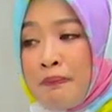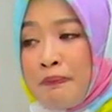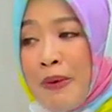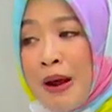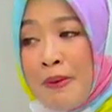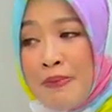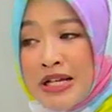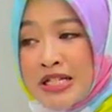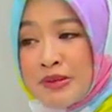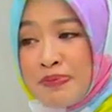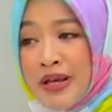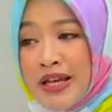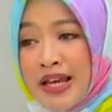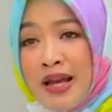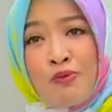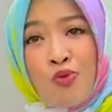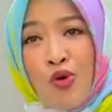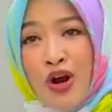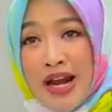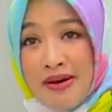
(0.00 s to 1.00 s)
public
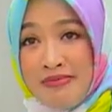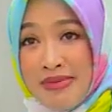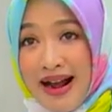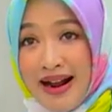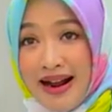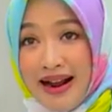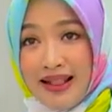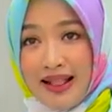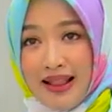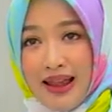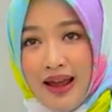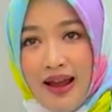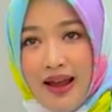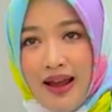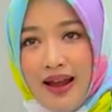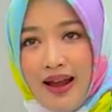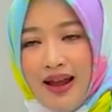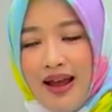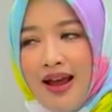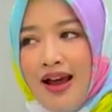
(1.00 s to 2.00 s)
speaking bukan bakat ya.
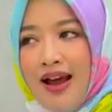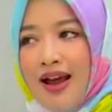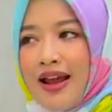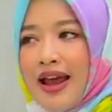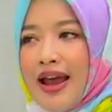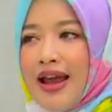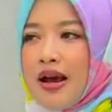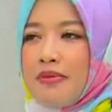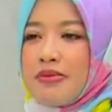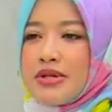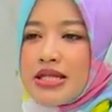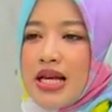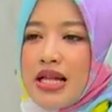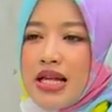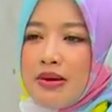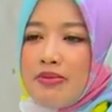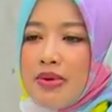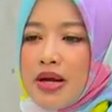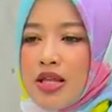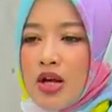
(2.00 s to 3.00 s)
Kayak
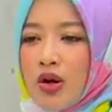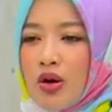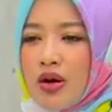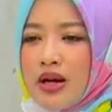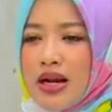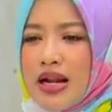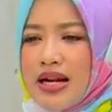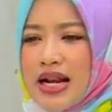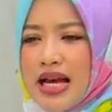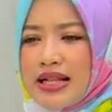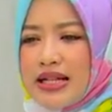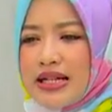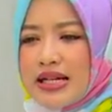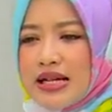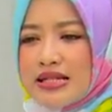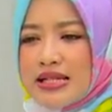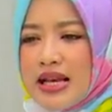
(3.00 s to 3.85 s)
misalnya banyak orang datang ke